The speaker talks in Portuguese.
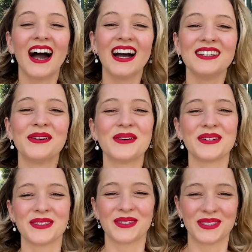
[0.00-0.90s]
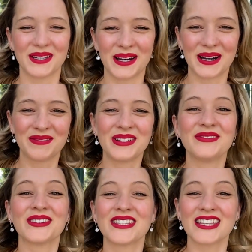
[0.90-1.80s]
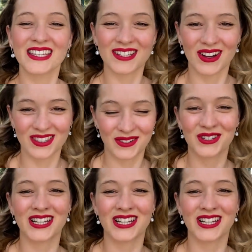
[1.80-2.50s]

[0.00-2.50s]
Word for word: Hallo zusammen! Vocês gostam de